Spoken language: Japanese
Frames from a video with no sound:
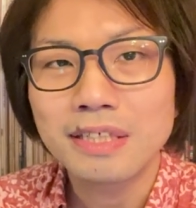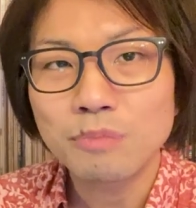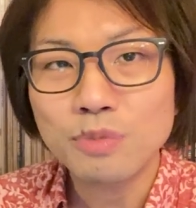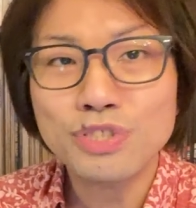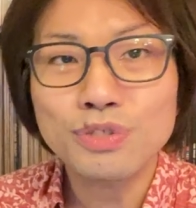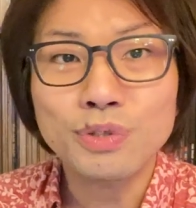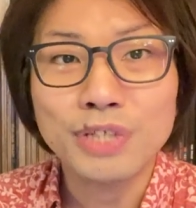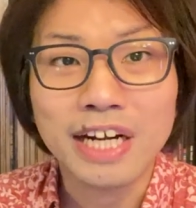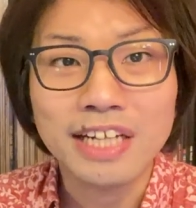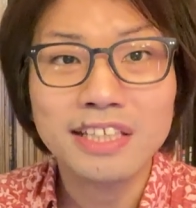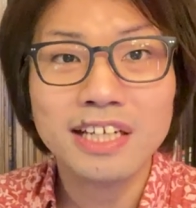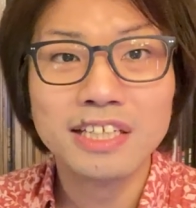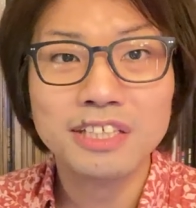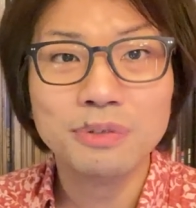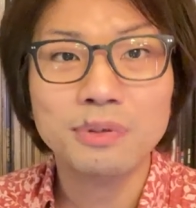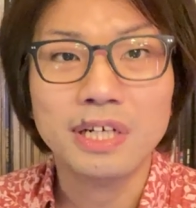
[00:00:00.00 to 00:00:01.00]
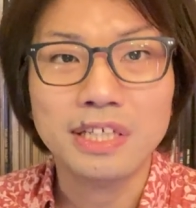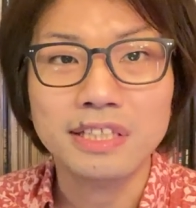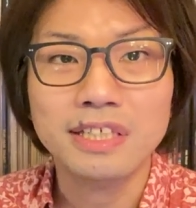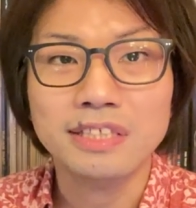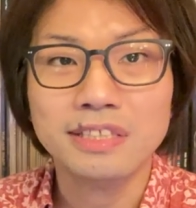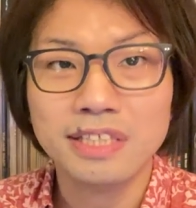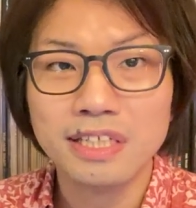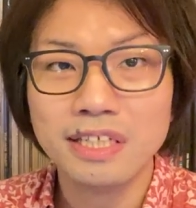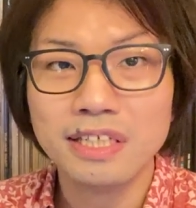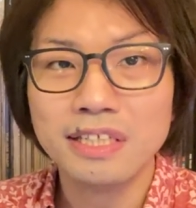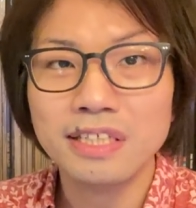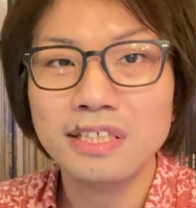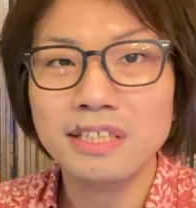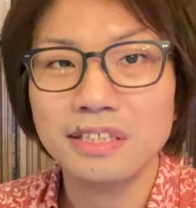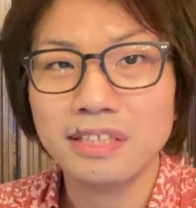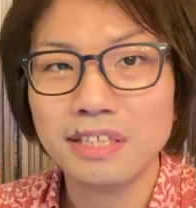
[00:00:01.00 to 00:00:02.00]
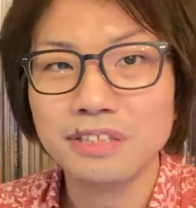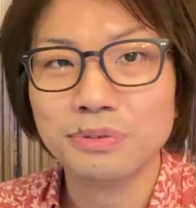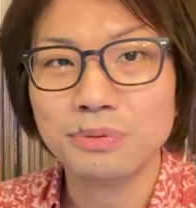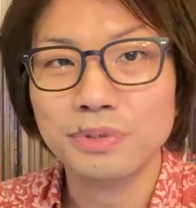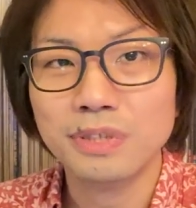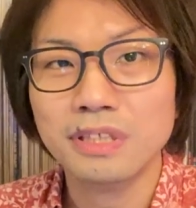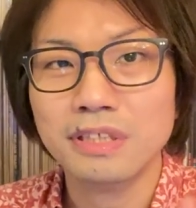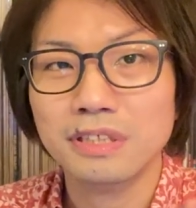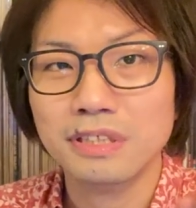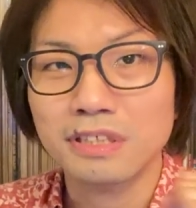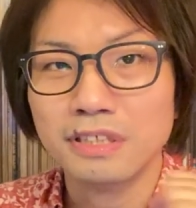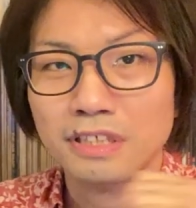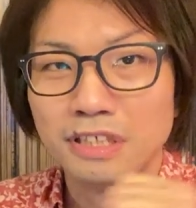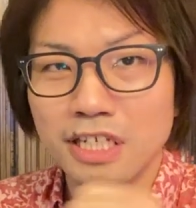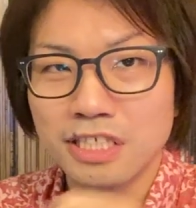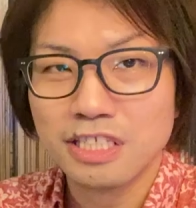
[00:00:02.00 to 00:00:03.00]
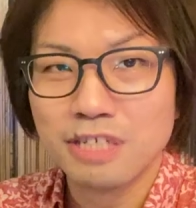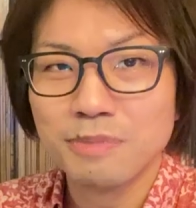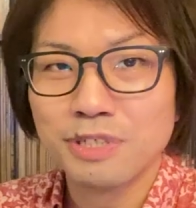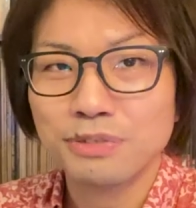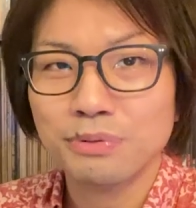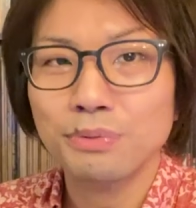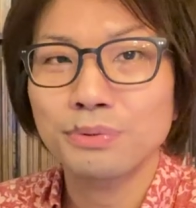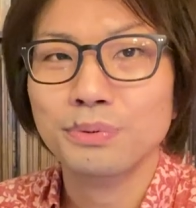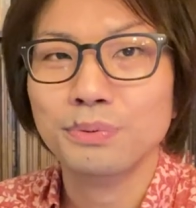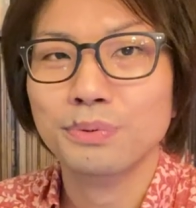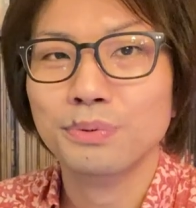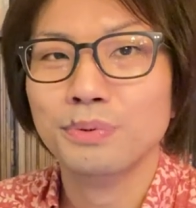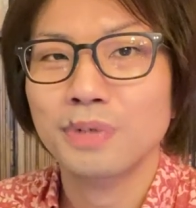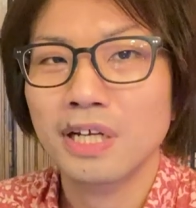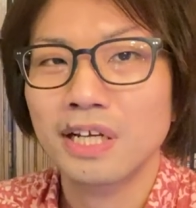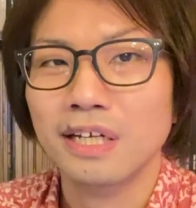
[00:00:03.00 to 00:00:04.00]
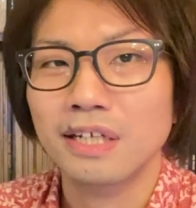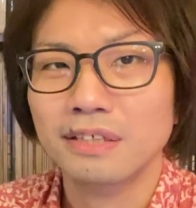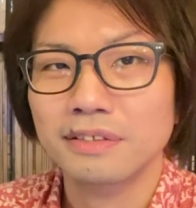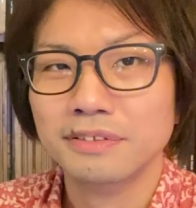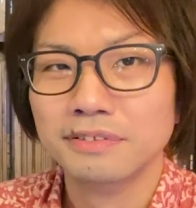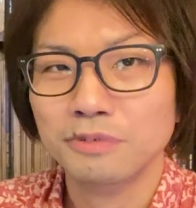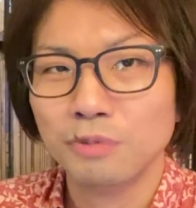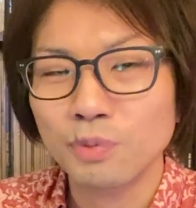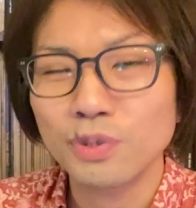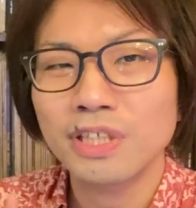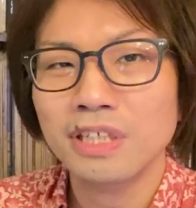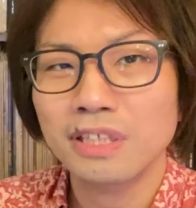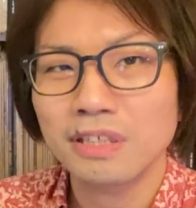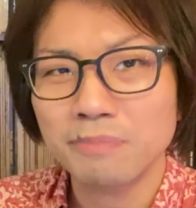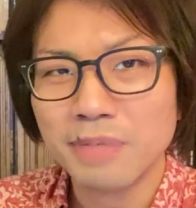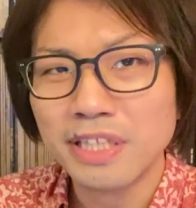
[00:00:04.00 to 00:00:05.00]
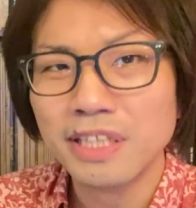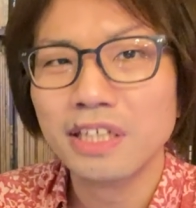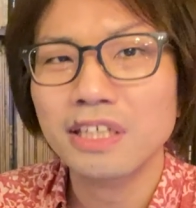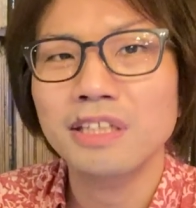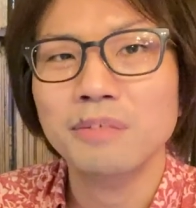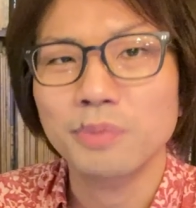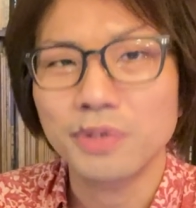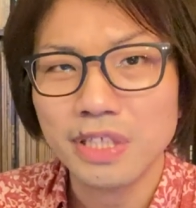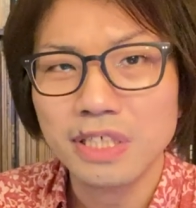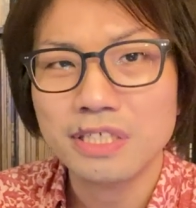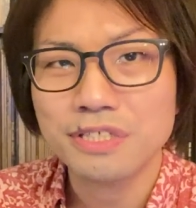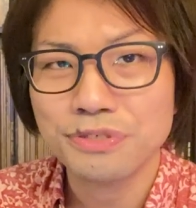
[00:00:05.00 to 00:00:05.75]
もちろんやりたい人がいて、全員がそこで足並みが揃うってことが表面だけでもね、